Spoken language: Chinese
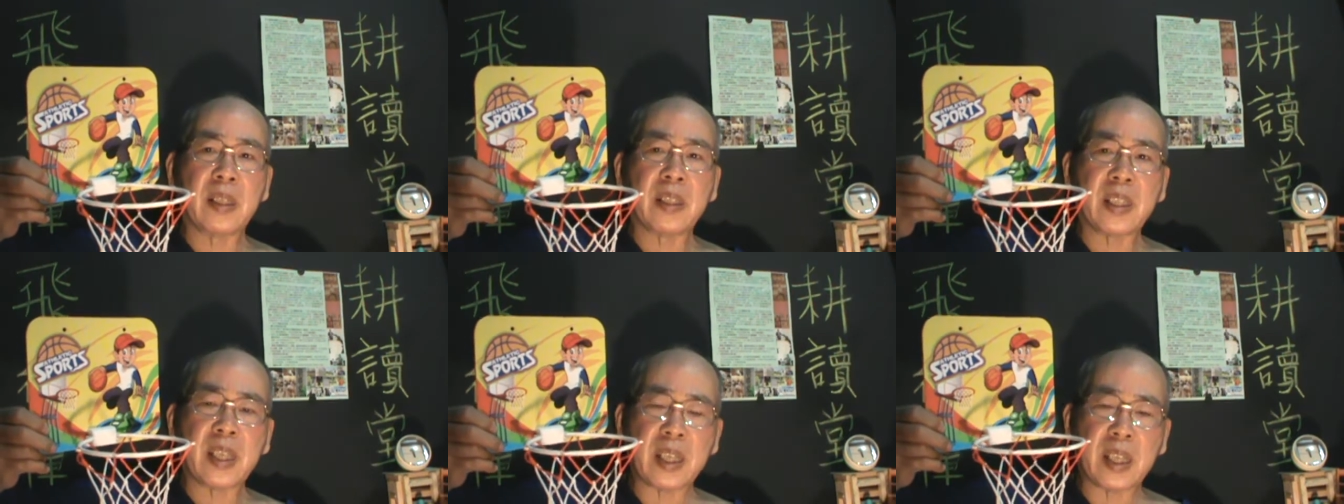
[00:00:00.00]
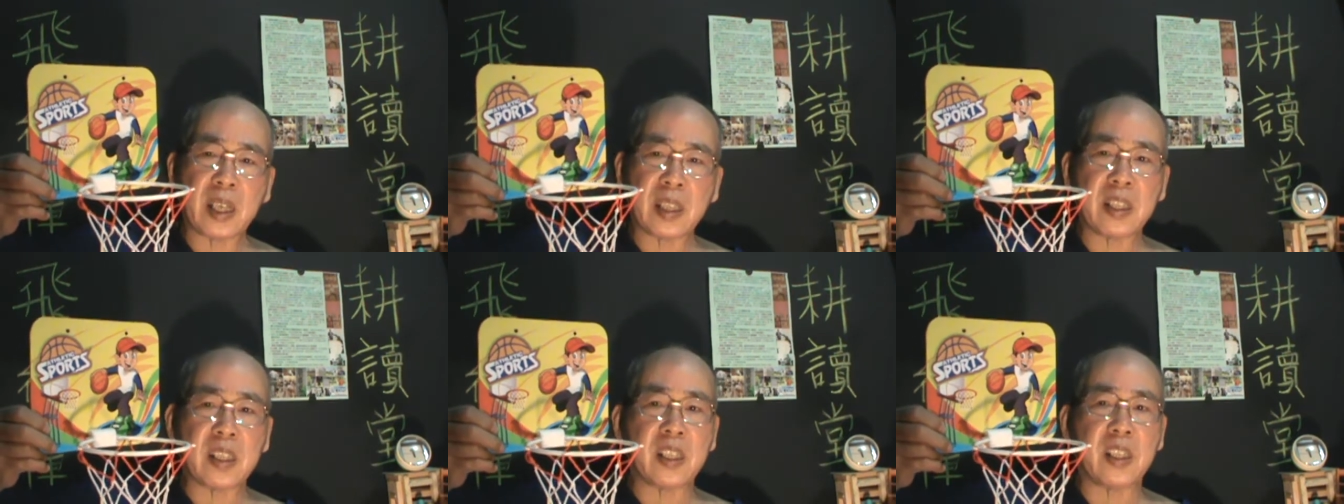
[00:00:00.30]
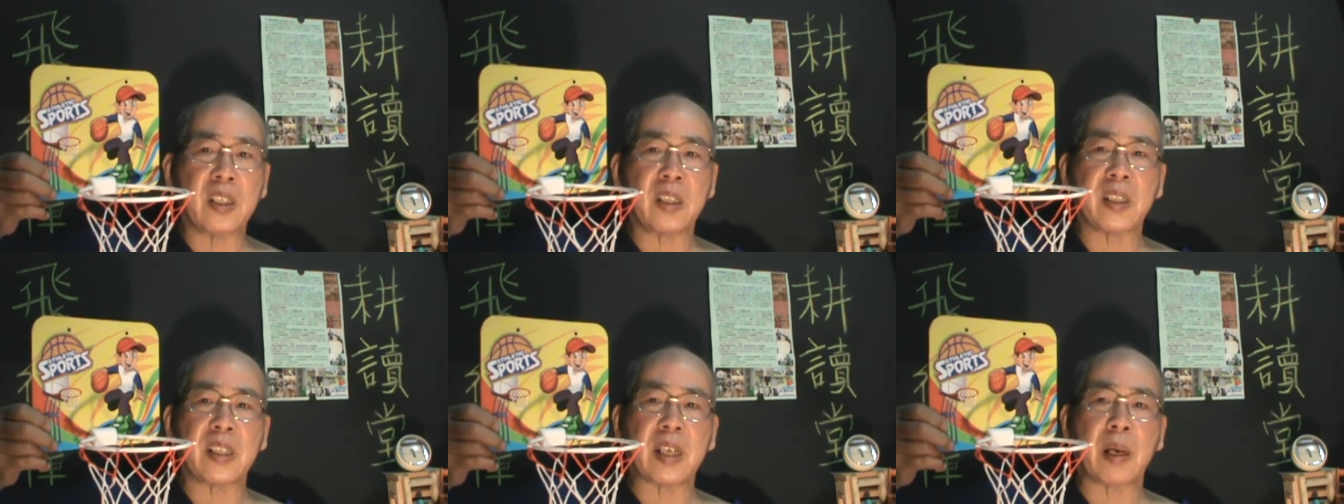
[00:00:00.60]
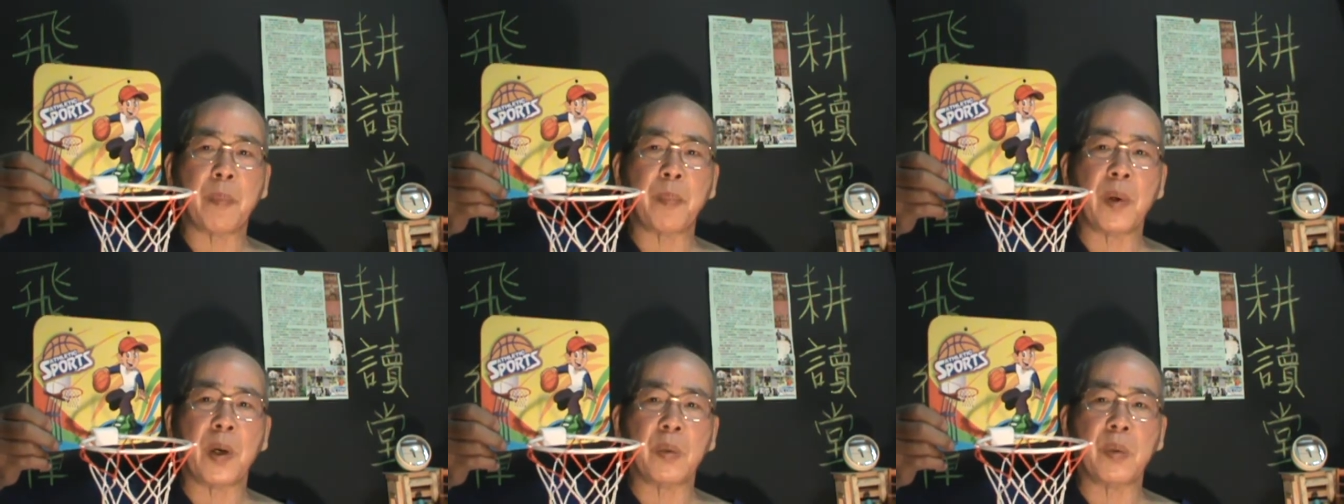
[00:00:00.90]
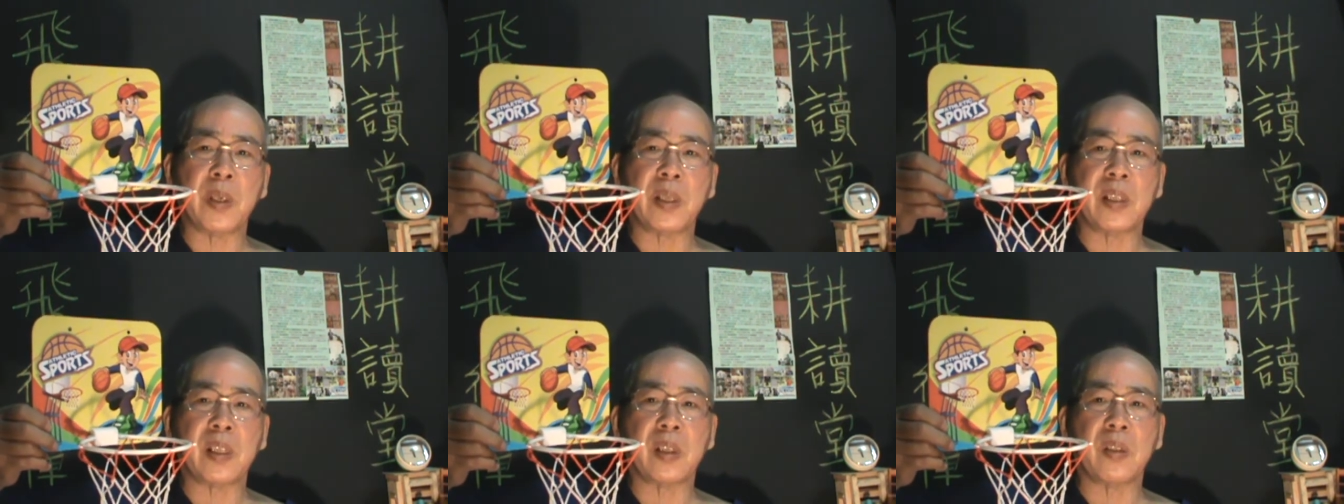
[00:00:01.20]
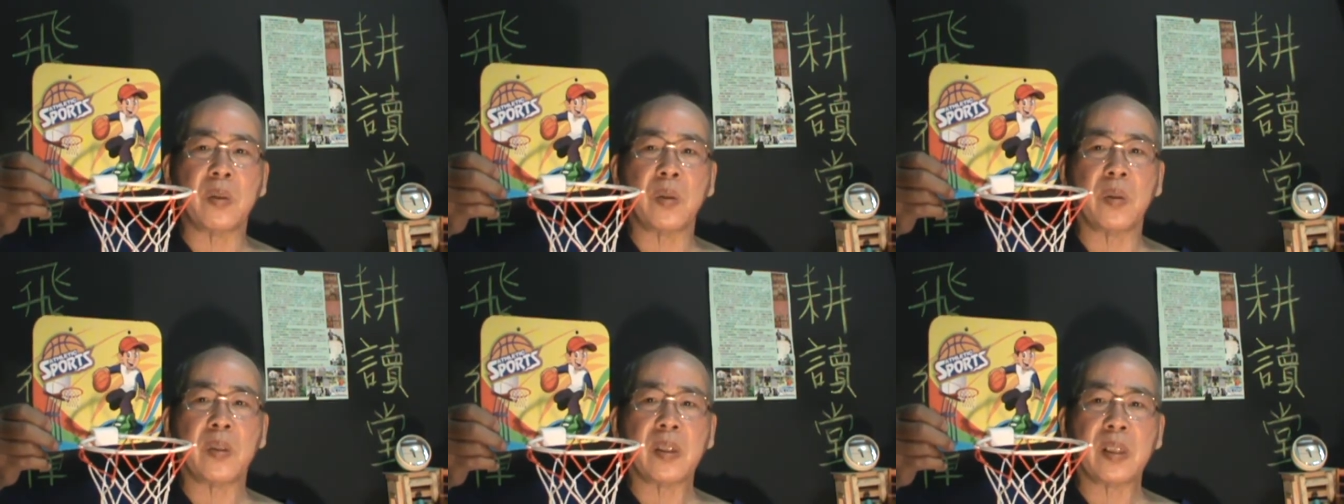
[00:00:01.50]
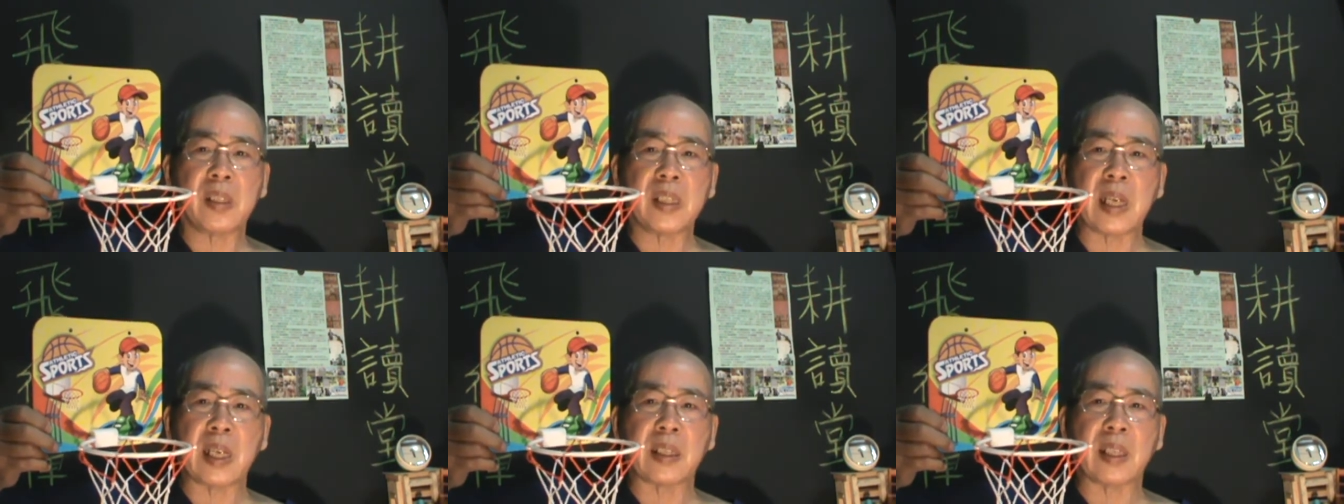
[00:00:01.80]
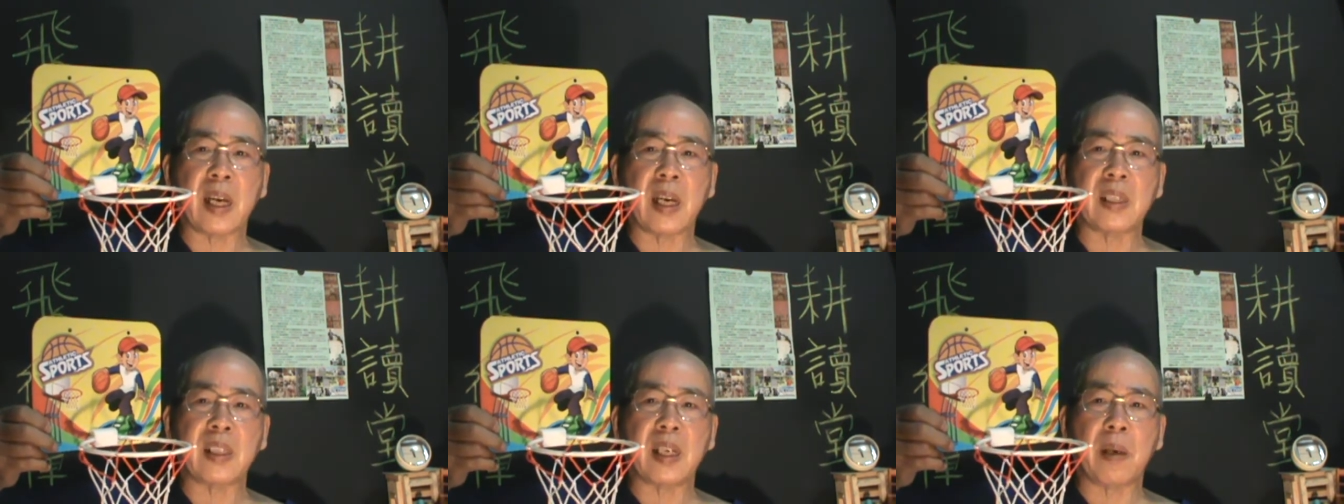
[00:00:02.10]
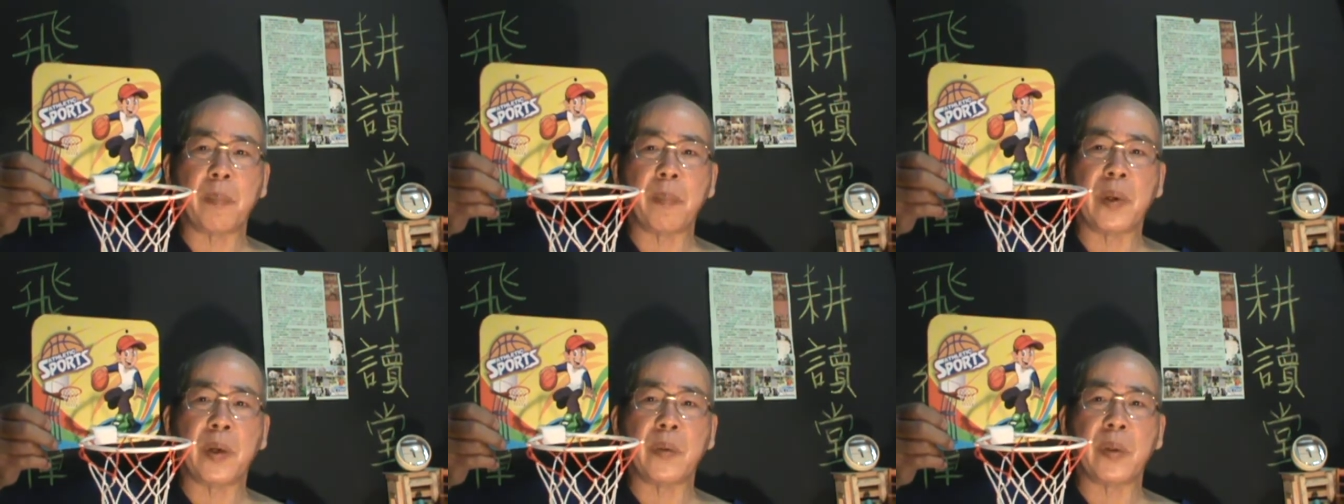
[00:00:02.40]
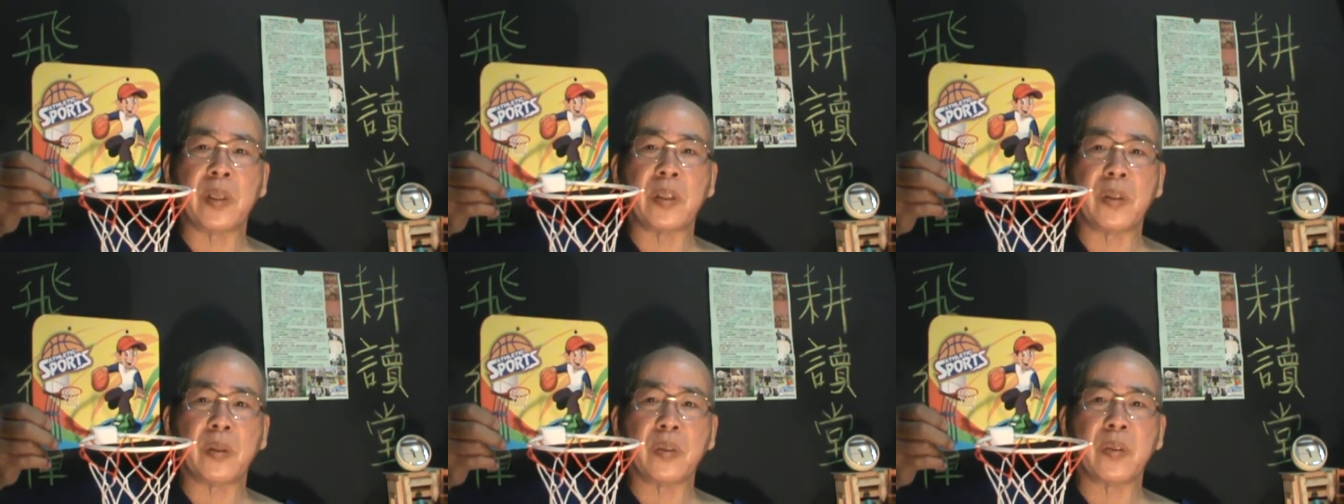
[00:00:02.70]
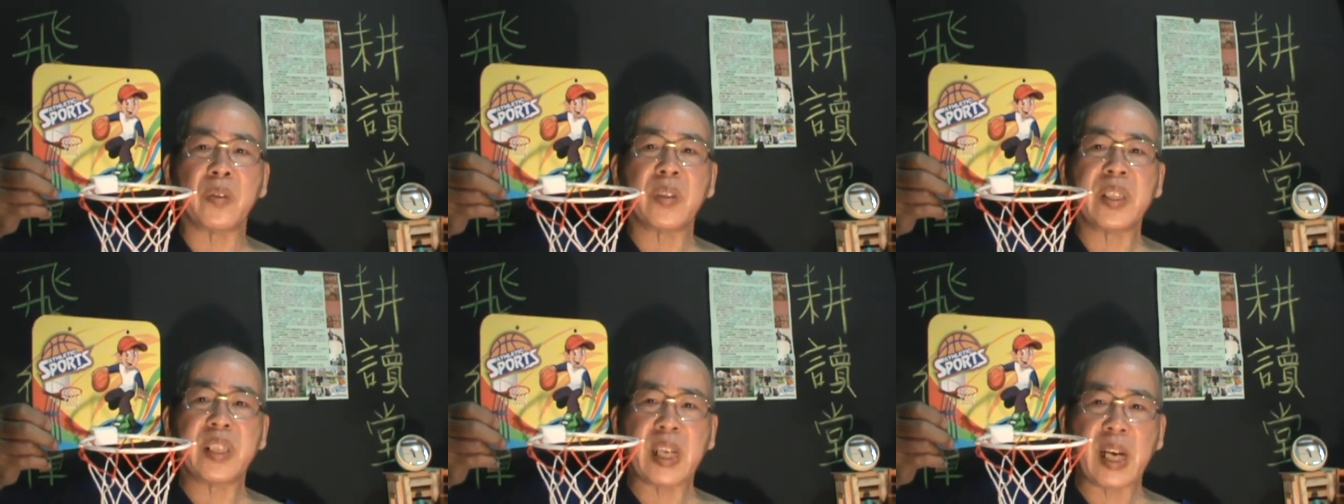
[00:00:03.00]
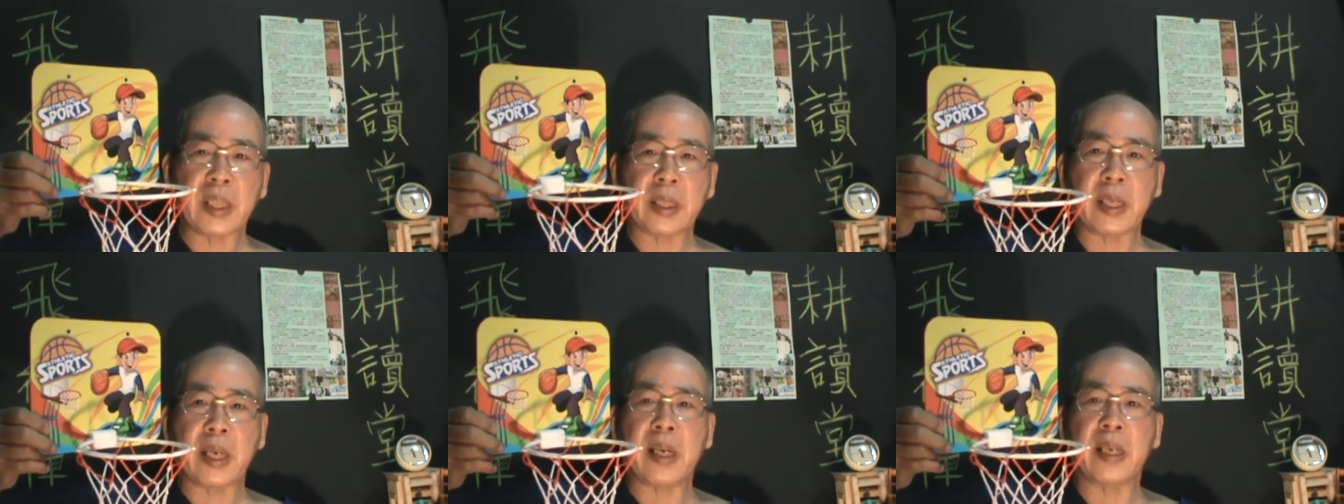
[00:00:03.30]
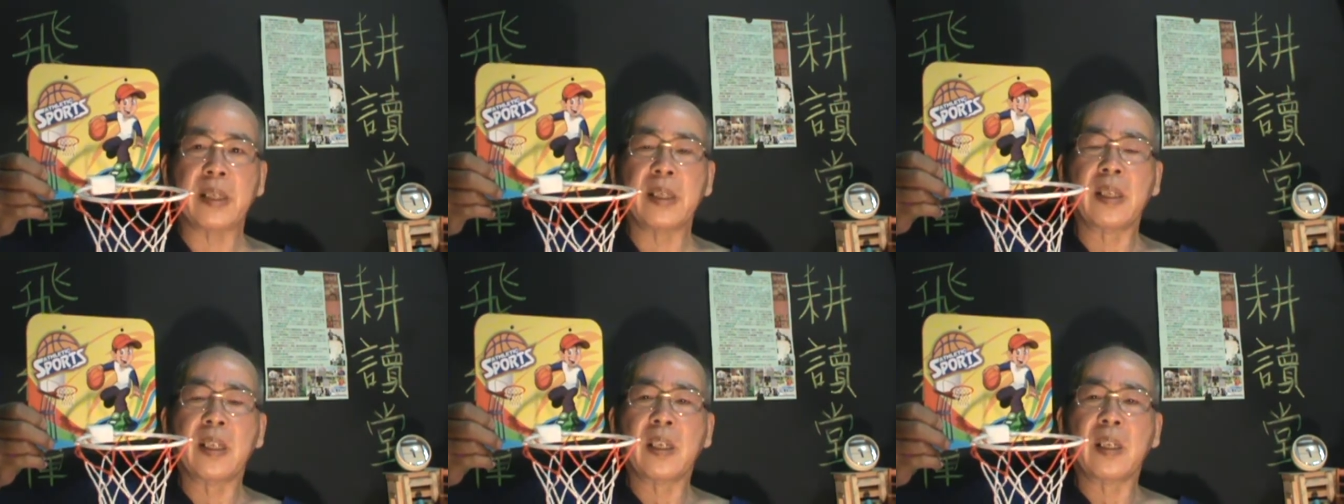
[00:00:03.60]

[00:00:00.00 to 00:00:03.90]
大家只有在抱怨声中上台，在抱怨声中下台。